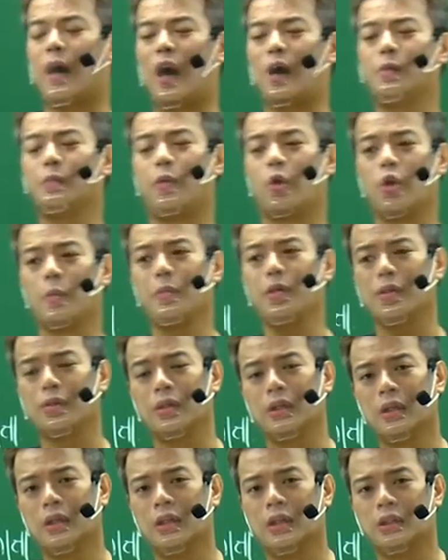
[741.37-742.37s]
마음을
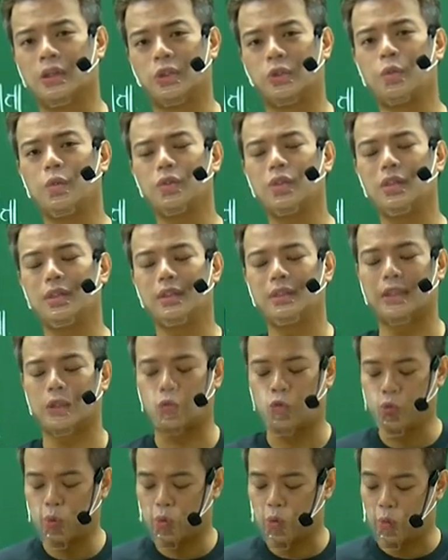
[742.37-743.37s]
먹으면 직원들 이제
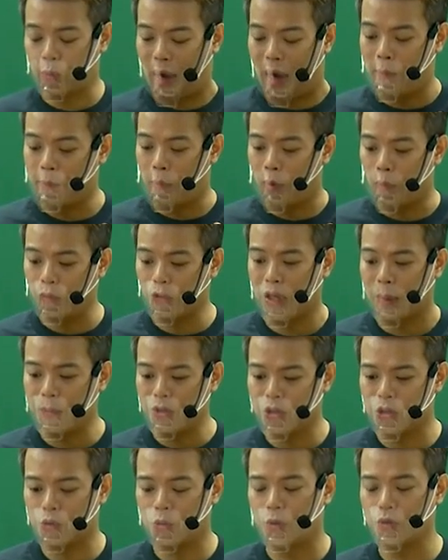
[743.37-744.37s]
구조조정 마음 먹고
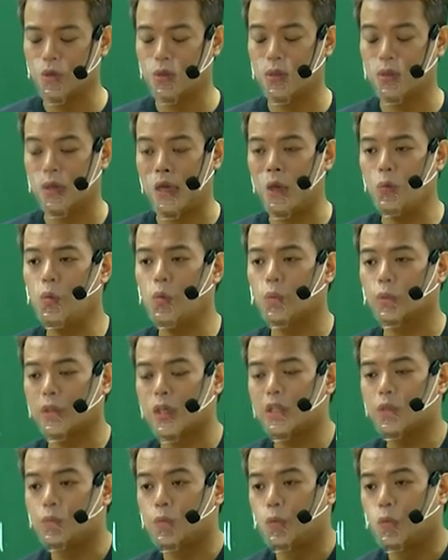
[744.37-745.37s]
나면 직원들 해고
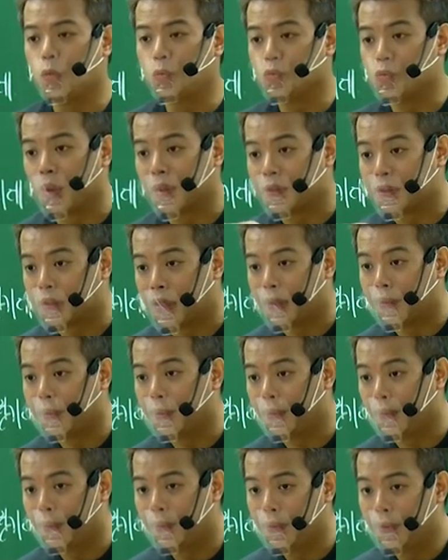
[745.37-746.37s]
퇴직 위로금 줘야
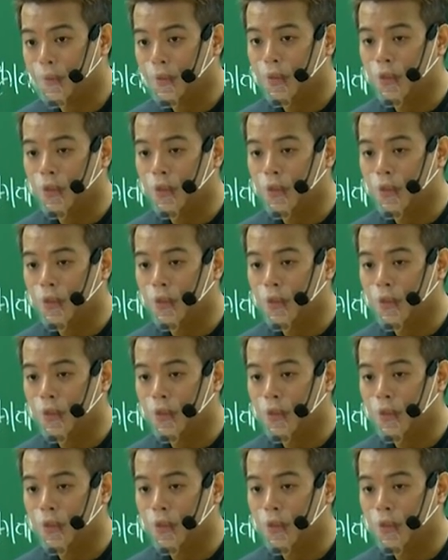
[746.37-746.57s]
되잖아요.